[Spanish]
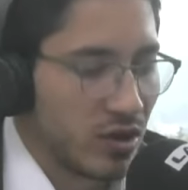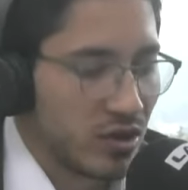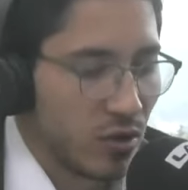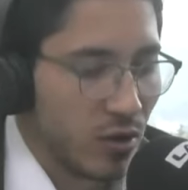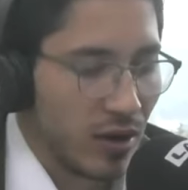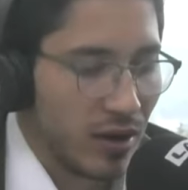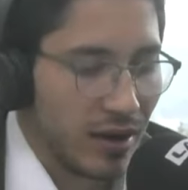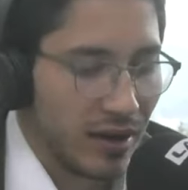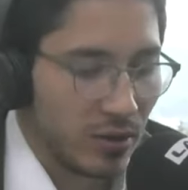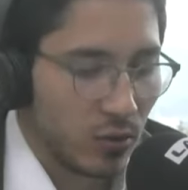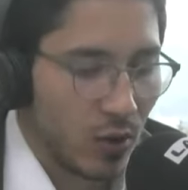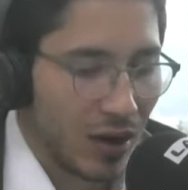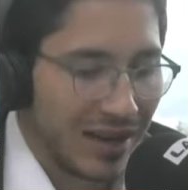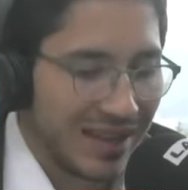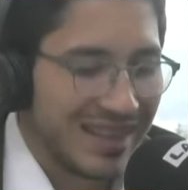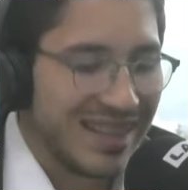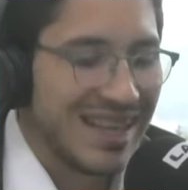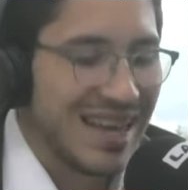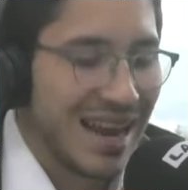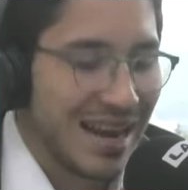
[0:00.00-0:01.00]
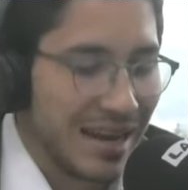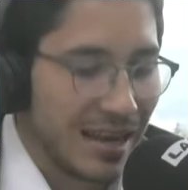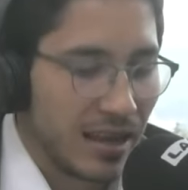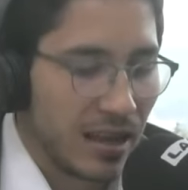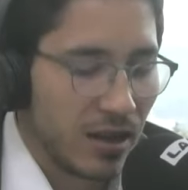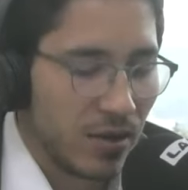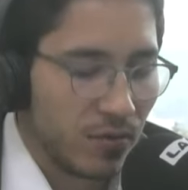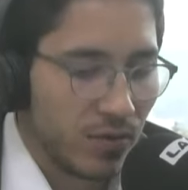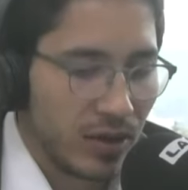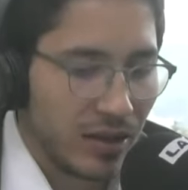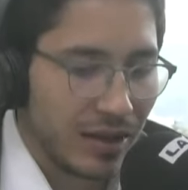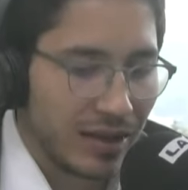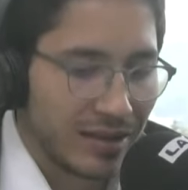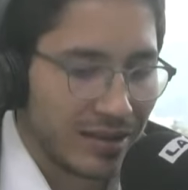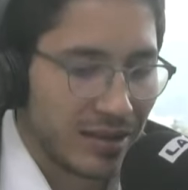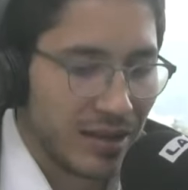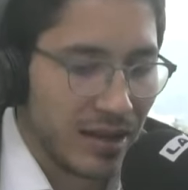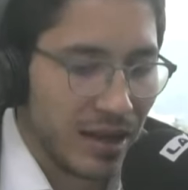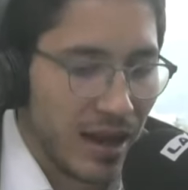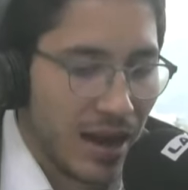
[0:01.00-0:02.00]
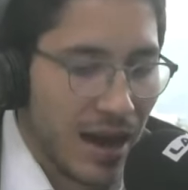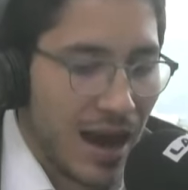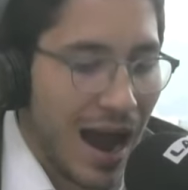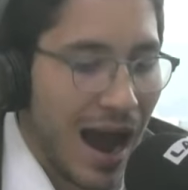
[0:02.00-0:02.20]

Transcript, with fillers: Nacional Electoral tiene que definir si